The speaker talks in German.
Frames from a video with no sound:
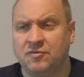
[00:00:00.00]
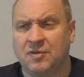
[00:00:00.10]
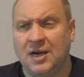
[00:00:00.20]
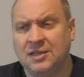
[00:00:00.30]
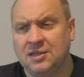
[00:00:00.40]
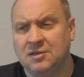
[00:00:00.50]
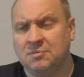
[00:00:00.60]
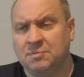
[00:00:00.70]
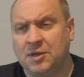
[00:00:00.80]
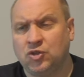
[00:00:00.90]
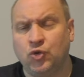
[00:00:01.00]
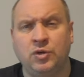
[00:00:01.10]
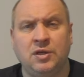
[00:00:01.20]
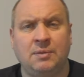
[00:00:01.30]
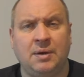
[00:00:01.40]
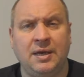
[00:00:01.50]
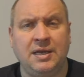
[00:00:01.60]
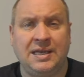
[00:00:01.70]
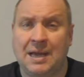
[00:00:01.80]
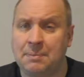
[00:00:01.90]
Waren ein paar schöne dabei.
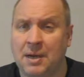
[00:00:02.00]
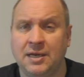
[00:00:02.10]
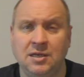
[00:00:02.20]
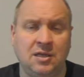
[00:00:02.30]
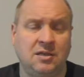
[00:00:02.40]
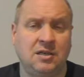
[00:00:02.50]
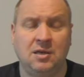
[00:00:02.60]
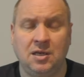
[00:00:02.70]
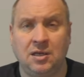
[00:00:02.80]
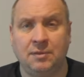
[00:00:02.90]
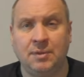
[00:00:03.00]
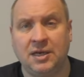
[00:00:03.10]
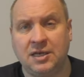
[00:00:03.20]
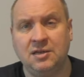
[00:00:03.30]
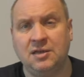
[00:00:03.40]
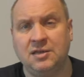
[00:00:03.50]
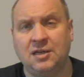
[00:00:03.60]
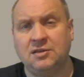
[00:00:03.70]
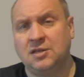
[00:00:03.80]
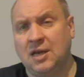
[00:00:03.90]
Ich habe einige, die ich in meiner Kindheit
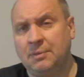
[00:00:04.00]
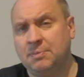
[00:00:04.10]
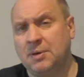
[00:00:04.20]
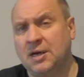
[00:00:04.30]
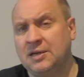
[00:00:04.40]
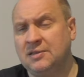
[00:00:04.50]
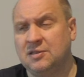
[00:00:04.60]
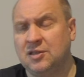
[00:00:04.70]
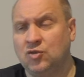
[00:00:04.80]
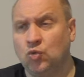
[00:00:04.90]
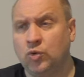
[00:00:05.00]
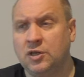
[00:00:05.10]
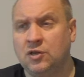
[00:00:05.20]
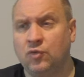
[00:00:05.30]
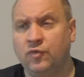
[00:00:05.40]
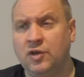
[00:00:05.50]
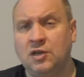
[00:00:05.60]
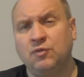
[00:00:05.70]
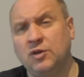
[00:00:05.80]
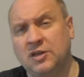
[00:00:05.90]
hatte, die habe ich bereits. Ich suchte nicht so viele.
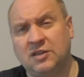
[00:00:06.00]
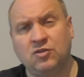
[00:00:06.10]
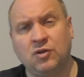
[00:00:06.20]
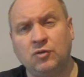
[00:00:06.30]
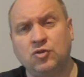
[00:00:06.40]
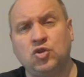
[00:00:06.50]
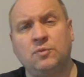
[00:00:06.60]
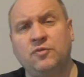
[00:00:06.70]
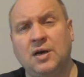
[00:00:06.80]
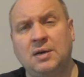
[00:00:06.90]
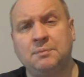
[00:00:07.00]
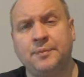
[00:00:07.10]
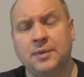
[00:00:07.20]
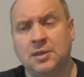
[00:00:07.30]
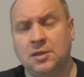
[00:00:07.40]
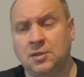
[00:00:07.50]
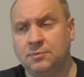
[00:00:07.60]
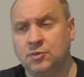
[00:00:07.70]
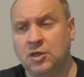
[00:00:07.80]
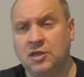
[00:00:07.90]
Ich wollte den Astronautenschlumpf haben,
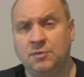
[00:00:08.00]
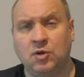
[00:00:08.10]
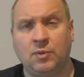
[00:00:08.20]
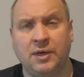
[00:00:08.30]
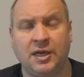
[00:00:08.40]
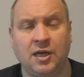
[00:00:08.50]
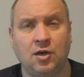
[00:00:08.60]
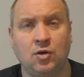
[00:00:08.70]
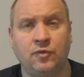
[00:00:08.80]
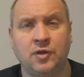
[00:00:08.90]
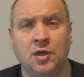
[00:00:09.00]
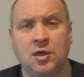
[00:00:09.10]
ähm, den hätte ich mir noch mal gern gekauft.